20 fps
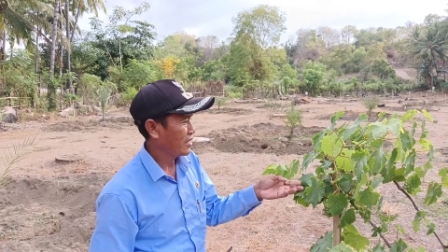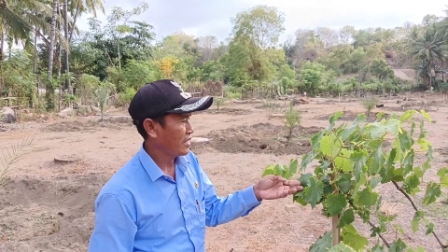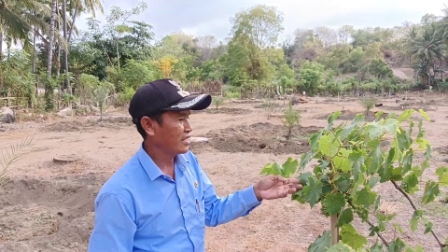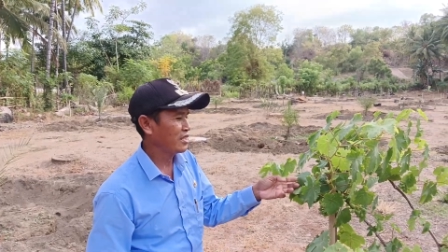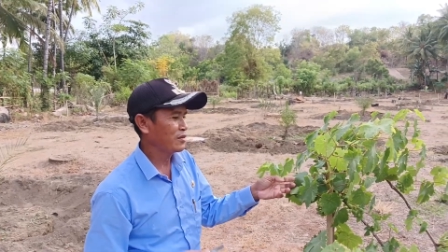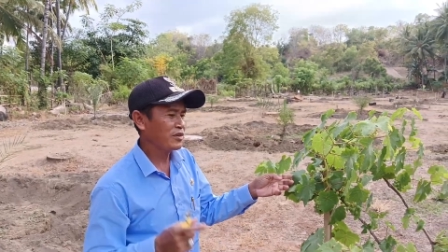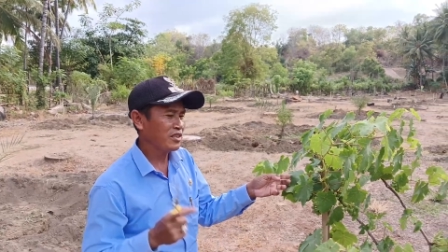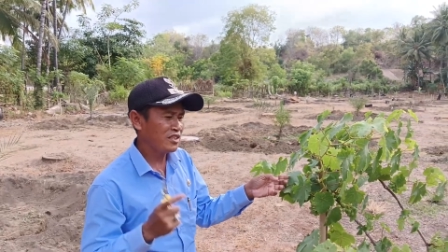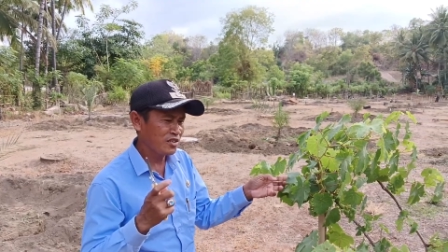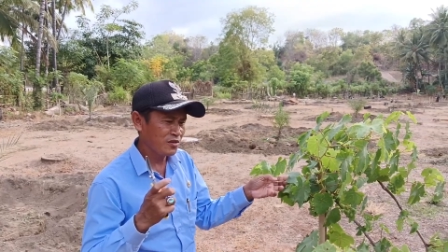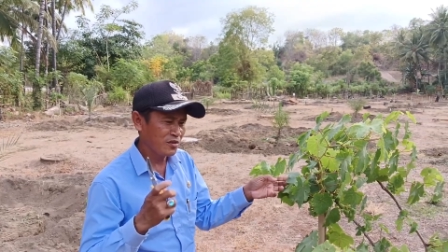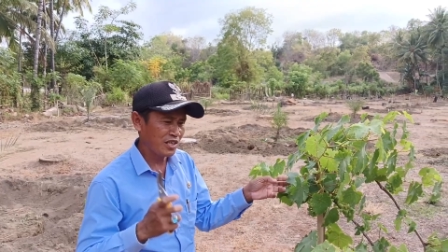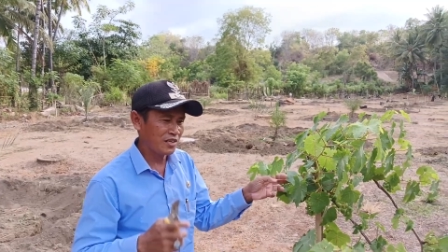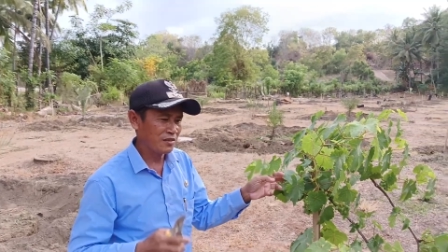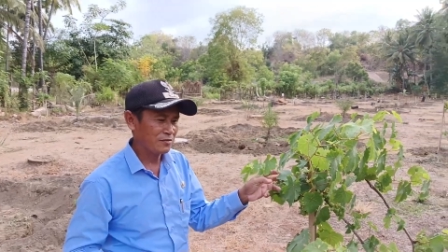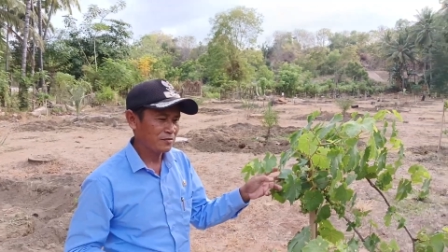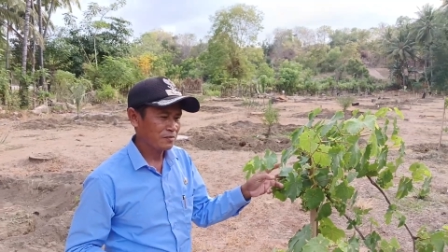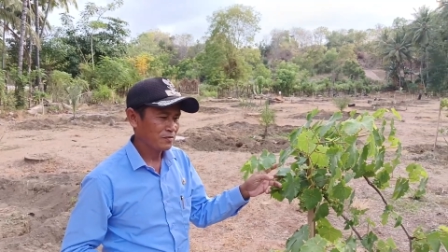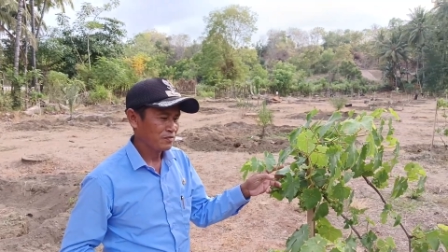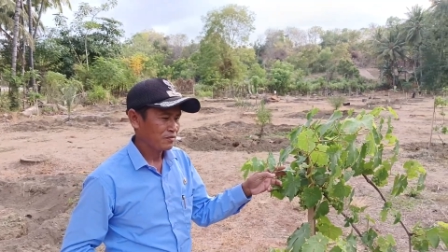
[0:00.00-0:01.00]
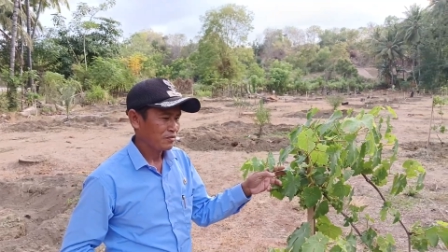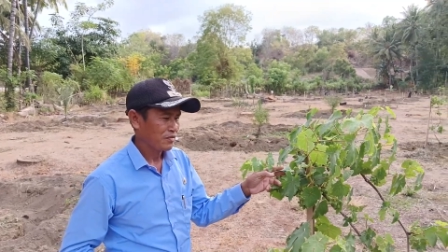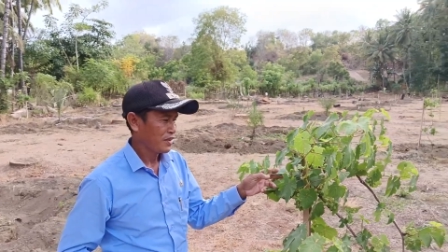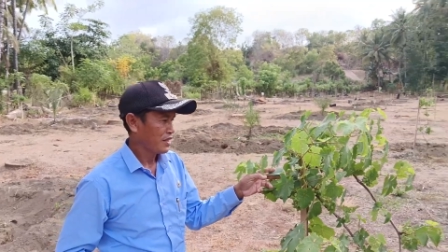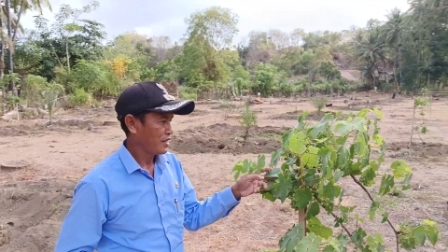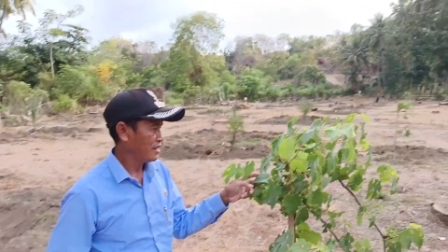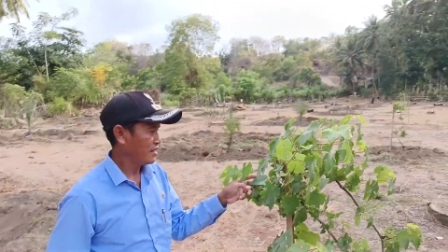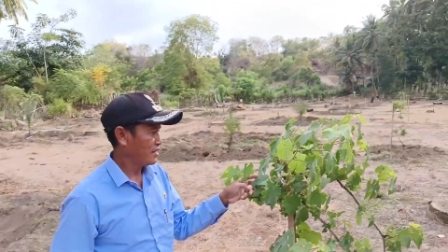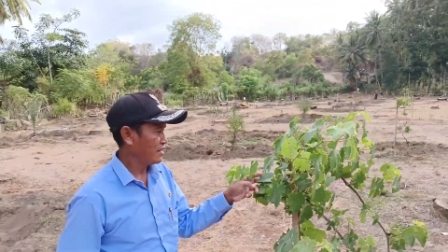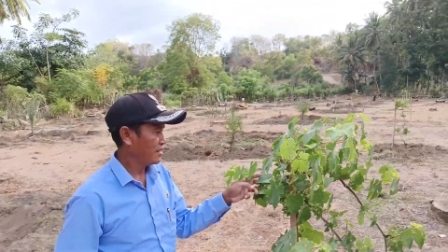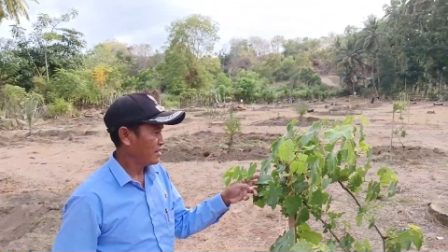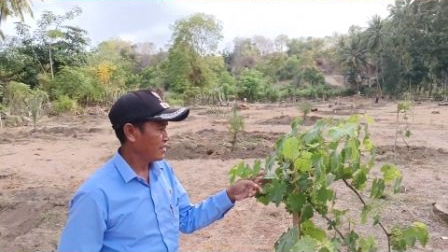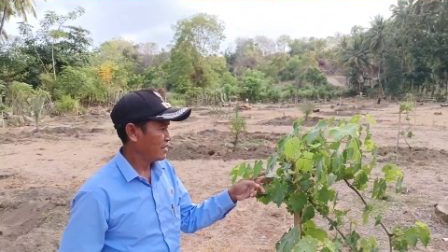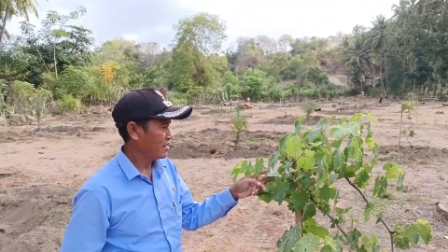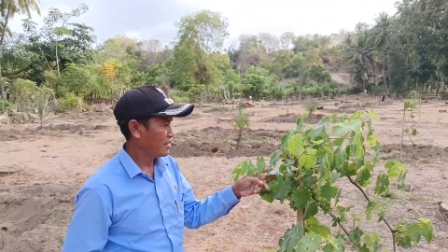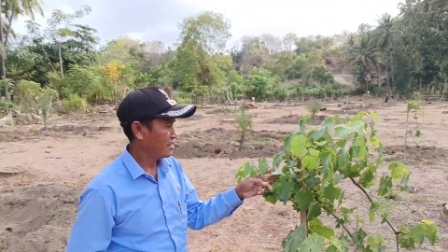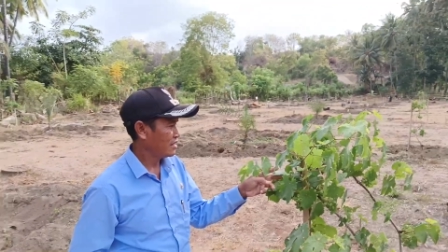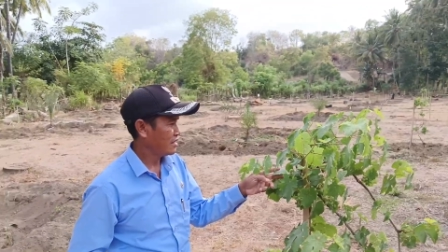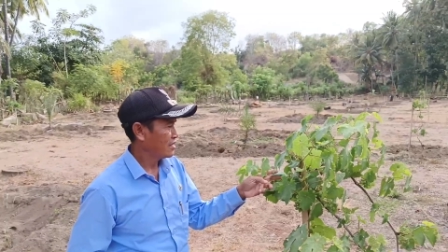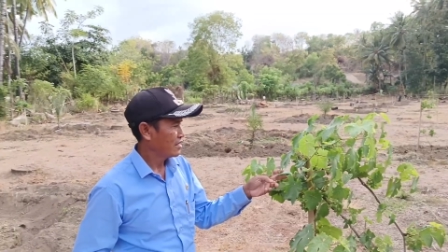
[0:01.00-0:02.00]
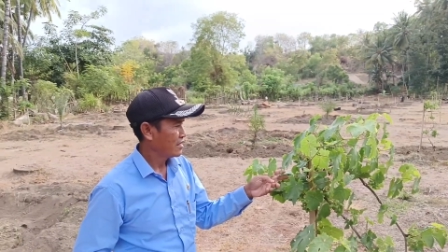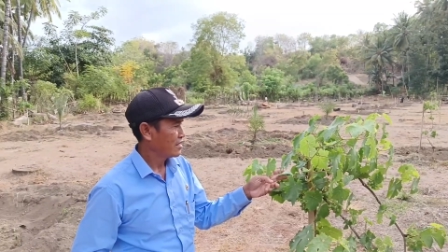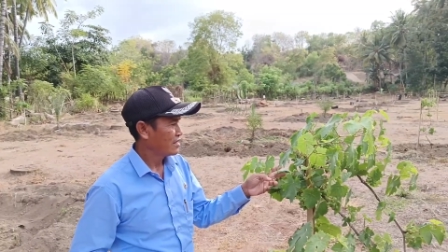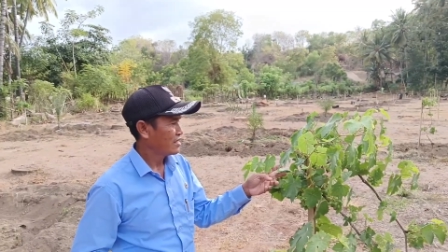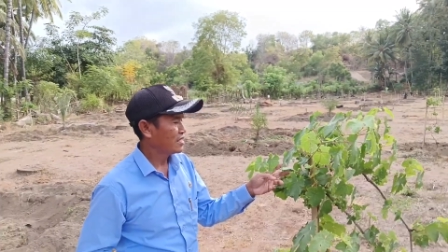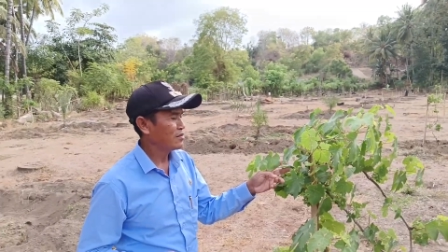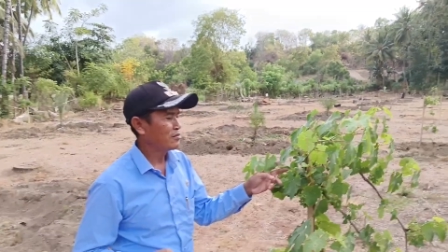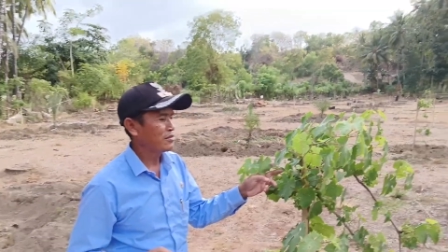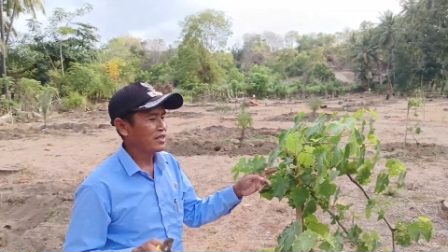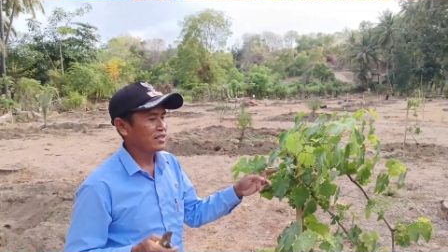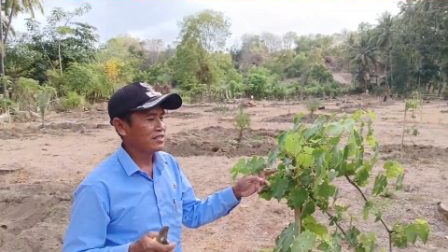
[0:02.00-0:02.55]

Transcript: Jadi begini Pak, mm-hmm. eh, di